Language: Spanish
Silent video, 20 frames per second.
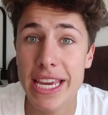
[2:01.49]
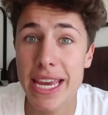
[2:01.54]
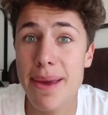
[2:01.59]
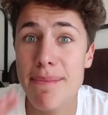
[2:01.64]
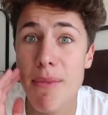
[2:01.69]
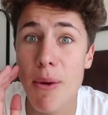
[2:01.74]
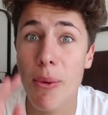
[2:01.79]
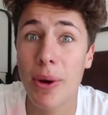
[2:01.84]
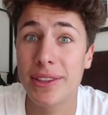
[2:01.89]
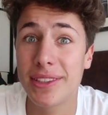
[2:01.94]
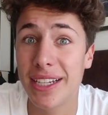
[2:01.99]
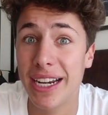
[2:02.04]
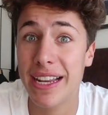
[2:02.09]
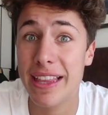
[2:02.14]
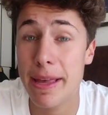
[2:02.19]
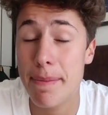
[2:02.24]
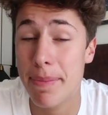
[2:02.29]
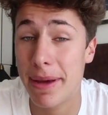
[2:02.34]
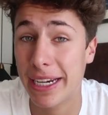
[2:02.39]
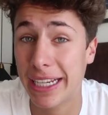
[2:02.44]
Y me voy a
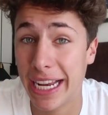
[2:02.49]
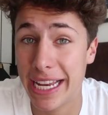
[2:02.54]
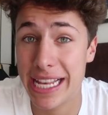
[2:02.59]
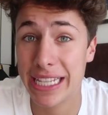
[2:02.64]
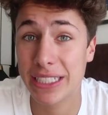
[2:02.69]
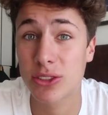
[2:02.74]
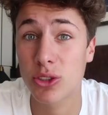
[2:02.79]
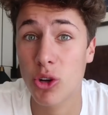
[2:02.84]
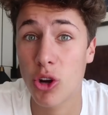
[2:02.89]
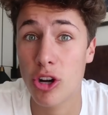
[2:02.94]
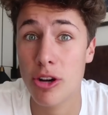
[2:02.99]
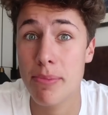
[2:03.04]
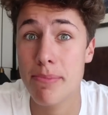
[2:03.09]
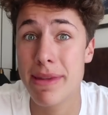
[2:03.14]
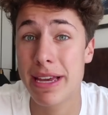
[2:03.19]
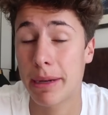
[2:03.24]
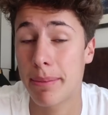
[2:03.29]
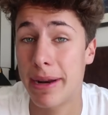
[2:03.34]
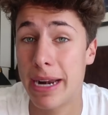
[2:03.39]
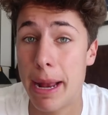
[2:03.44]
tirar de paracaídas
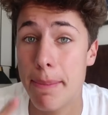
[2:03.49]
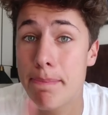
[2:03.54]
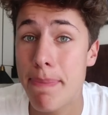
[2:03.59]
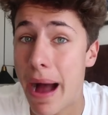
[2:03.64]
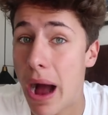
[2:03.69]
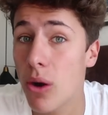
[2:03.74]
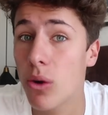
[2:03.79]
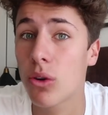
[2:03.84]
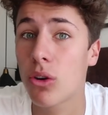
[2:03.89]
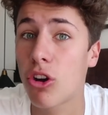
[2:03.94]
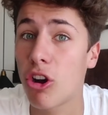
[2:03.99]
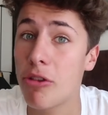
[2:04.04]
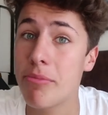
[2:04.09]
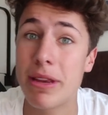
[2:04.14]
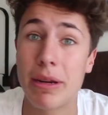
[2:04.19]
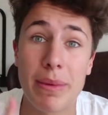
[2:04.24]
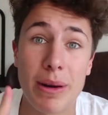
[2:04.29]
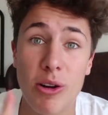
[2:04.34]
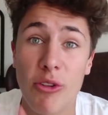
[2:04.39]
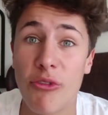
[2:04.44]
con mi hermana Pau, con
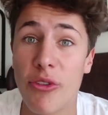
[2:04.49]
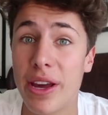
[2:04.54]
mi hermano